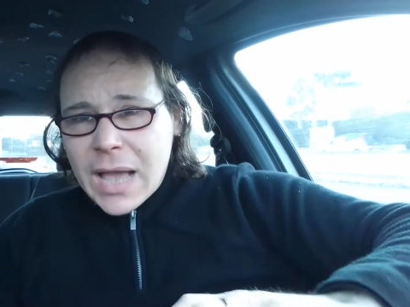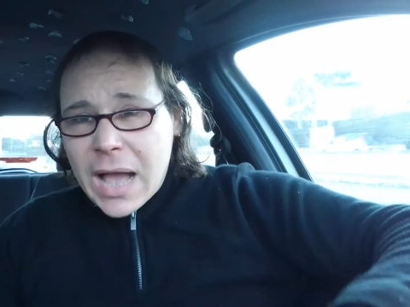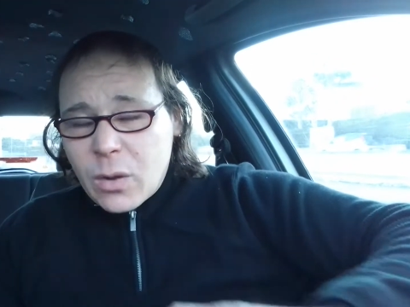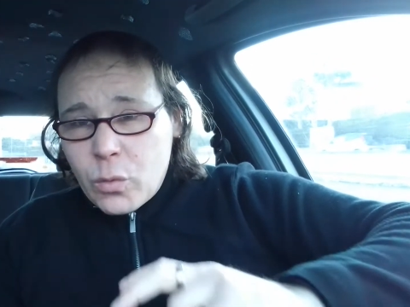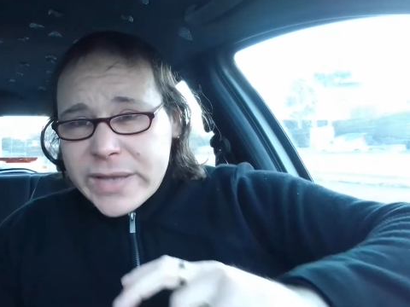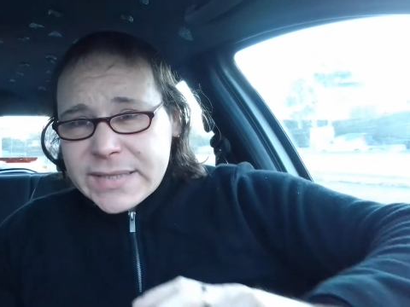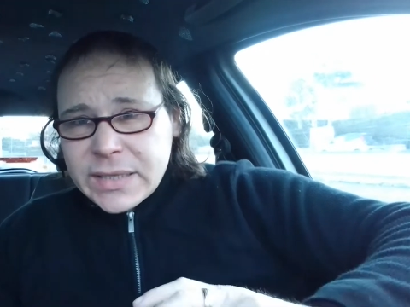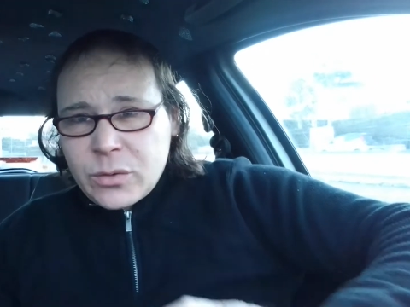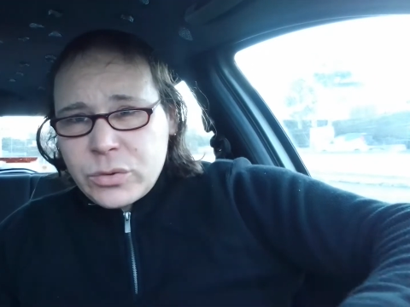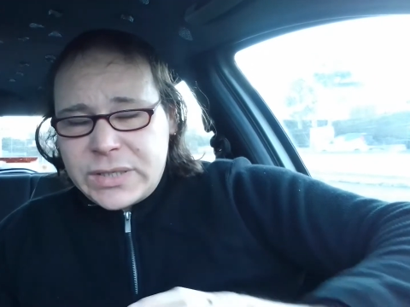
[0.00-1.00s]
a
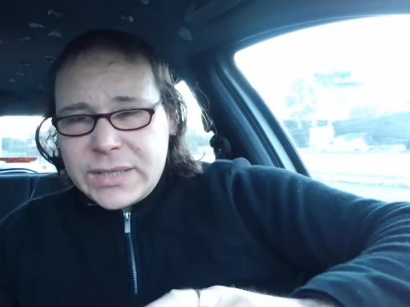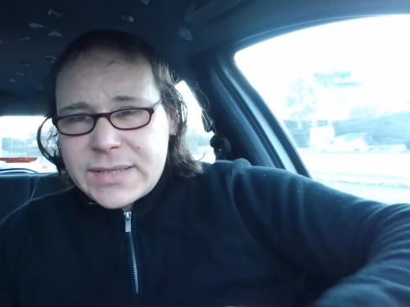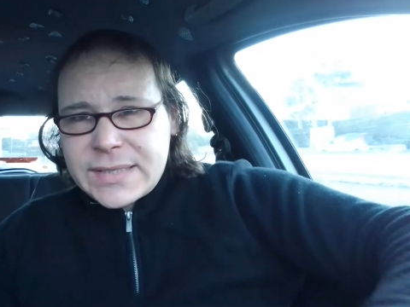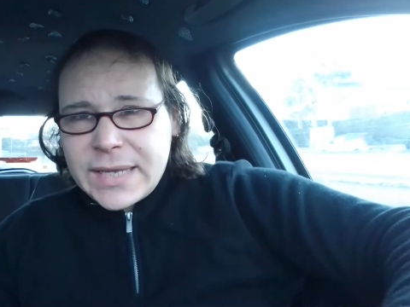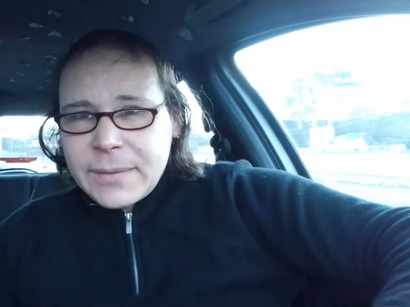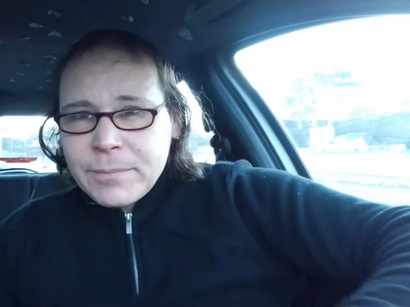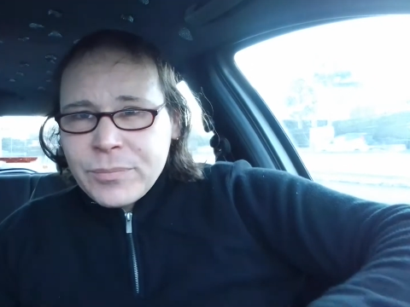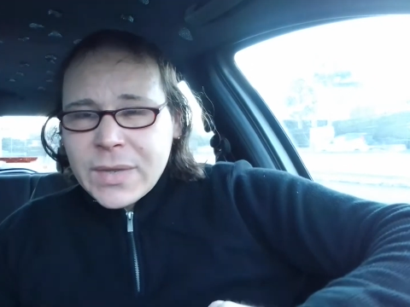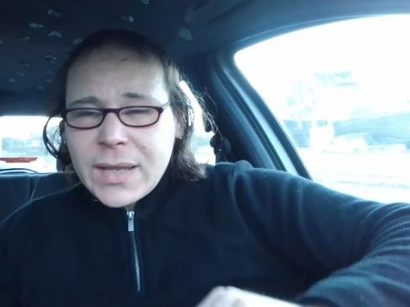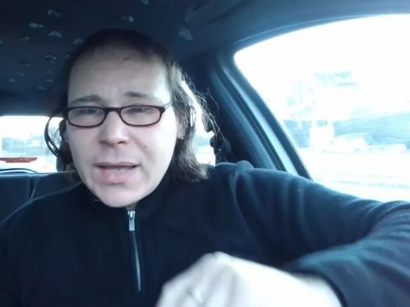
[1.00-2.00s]
queste notizie,
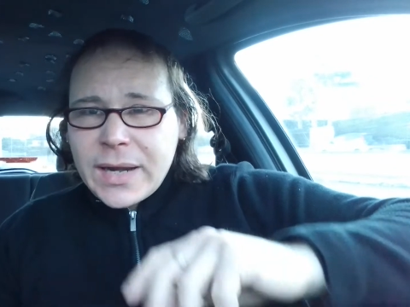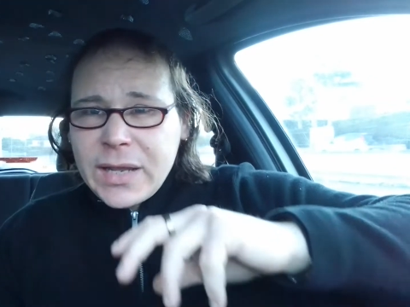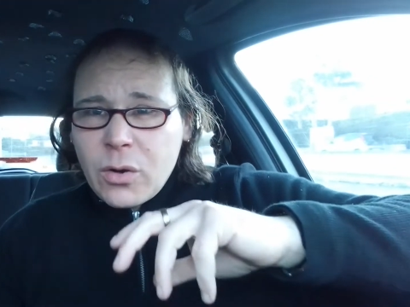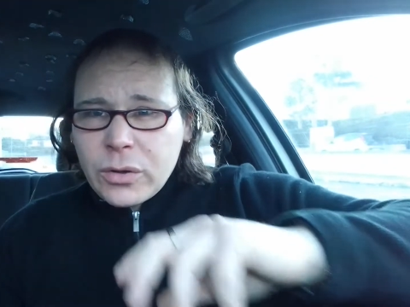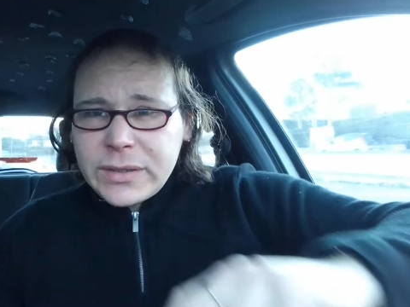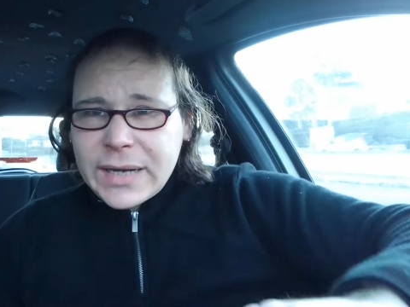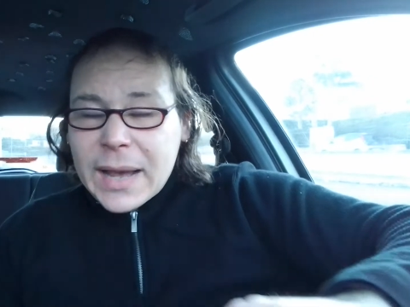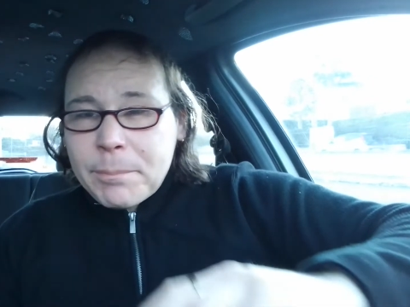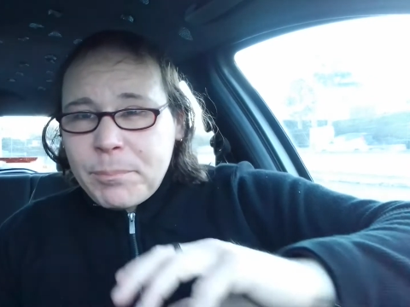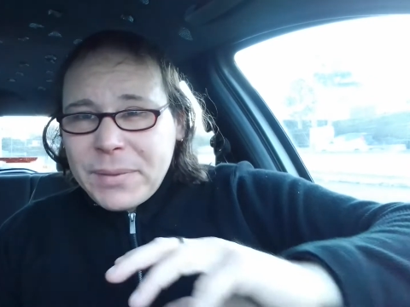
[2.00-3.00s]

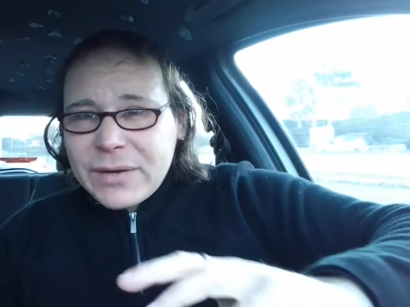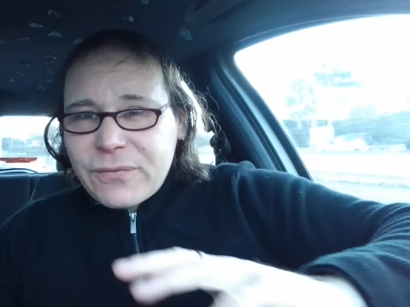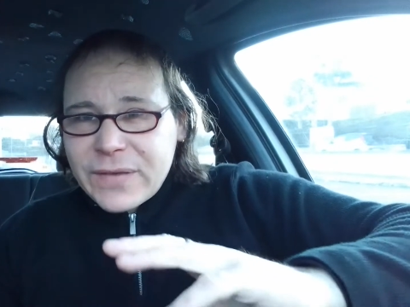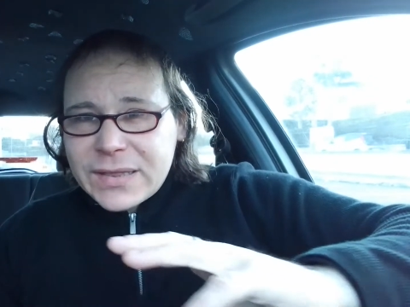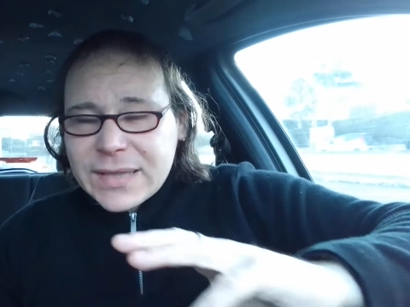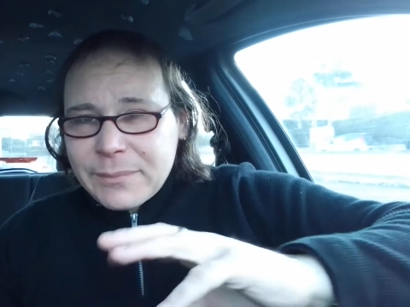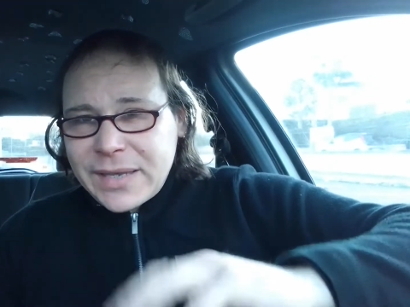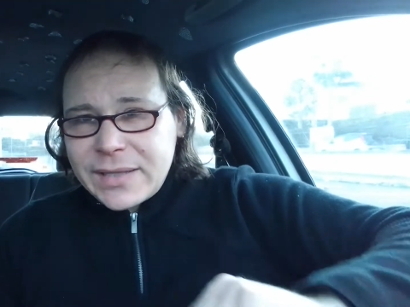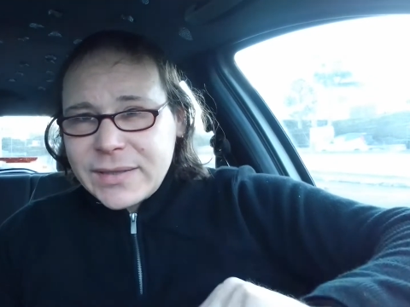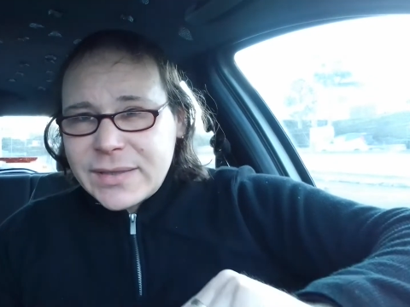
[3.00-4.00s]
ricorderà
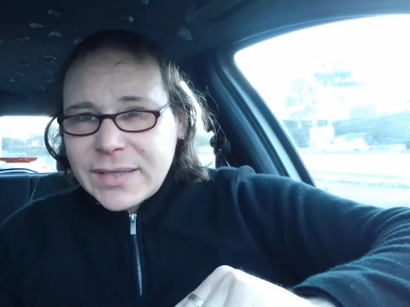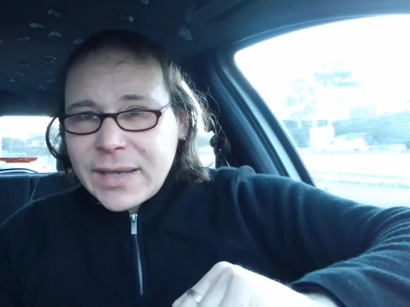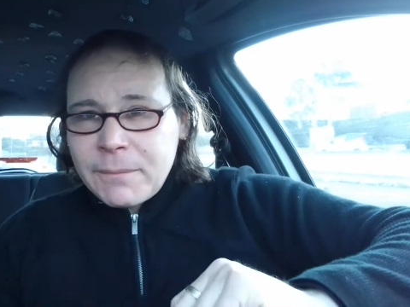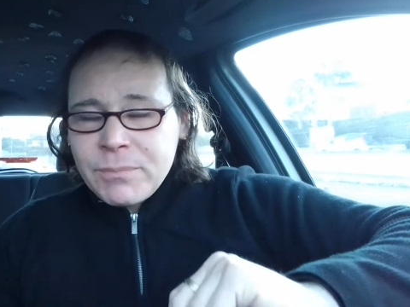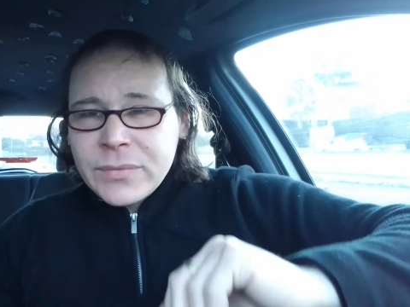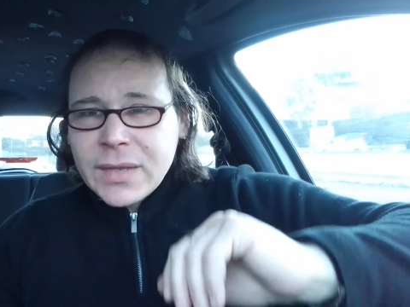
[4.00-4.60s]
perfettamente